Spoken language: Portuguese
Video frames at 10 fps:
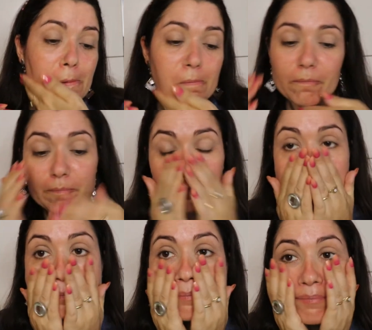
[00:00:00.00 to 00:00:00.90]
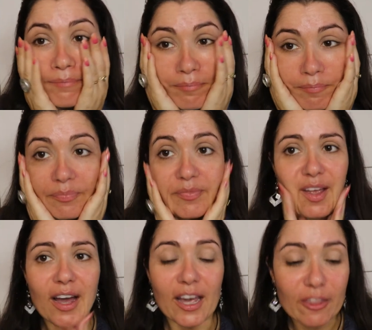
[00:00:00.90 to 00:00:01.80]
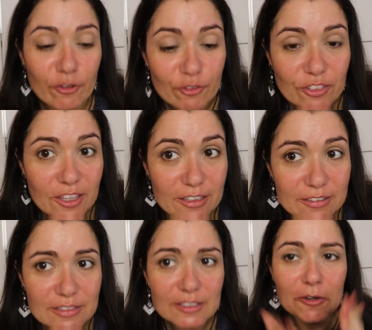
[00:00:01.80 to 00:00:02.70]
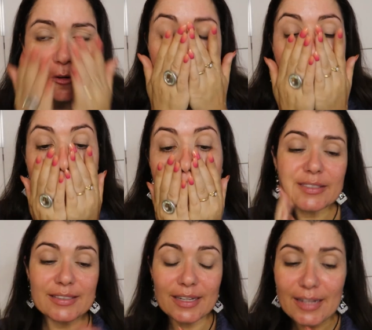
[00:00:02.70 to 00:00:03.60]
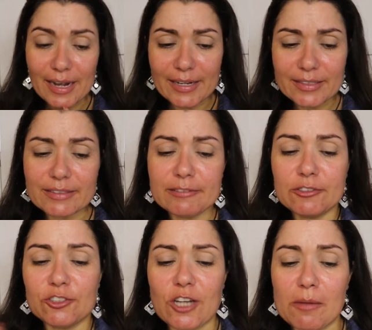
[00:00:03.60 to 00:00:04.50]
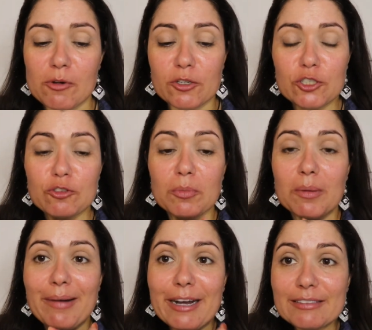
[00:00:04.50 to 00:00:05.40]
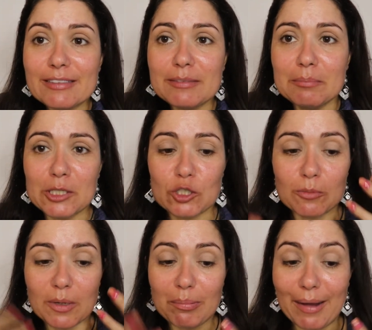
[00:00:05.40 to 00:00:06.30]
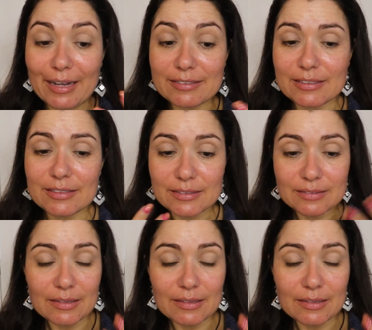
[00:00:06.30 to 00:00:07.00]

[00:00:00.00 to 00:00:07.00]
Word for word: Hum, I don't think so. Se calhar chamam isto uma base, mas uma base